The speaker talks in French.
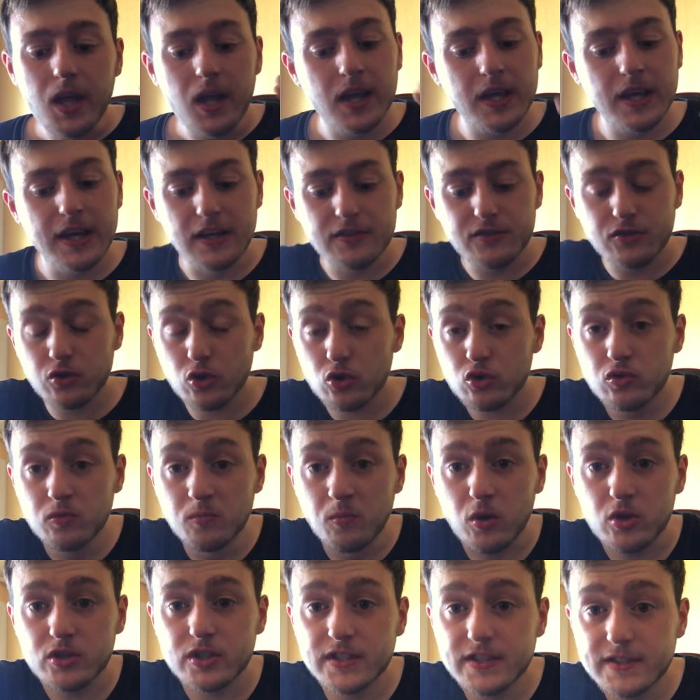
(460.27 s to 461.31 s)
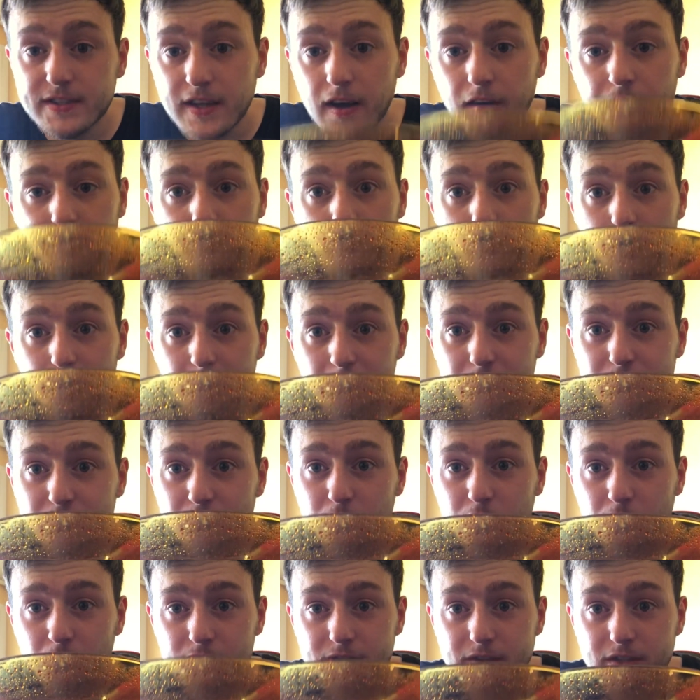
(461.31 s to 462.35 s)
Les gars, surtout mangez ça froid parce que
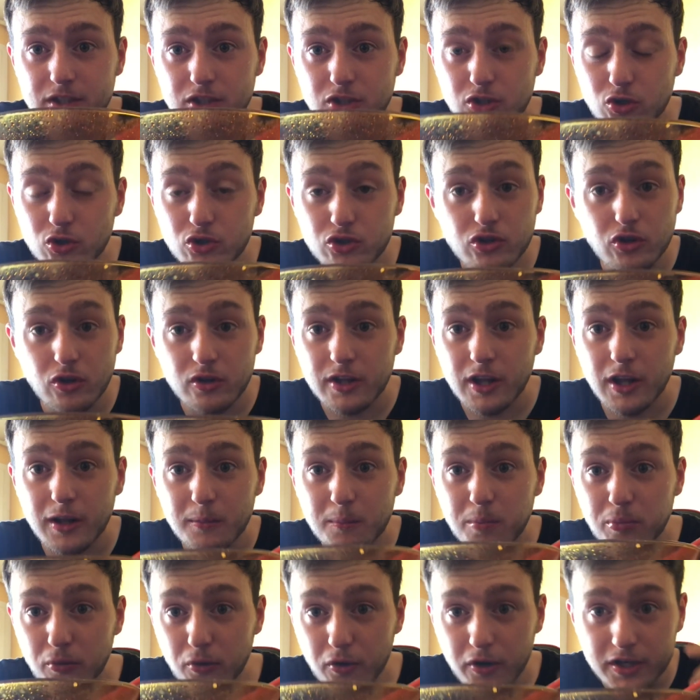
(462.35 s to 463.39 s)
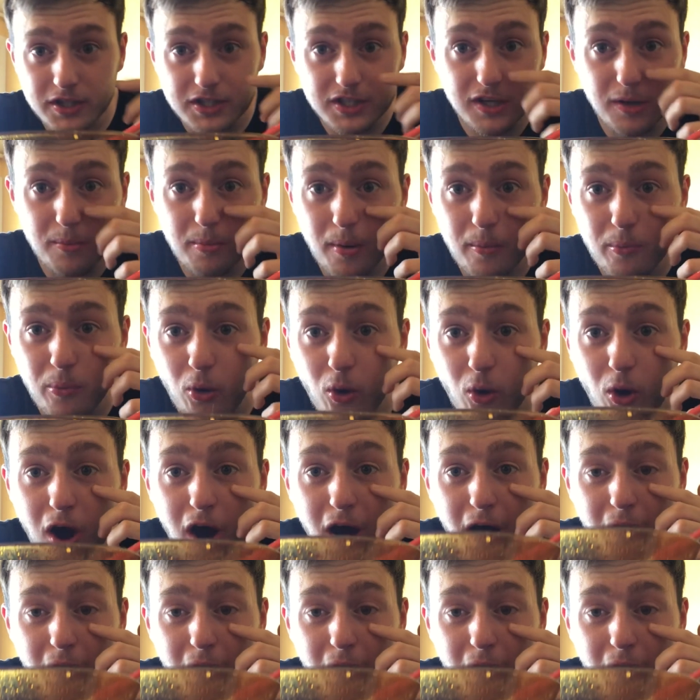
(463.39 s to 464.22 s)
quand c'est chaud, je suis en train de pleurer, je sais pas pourquoi.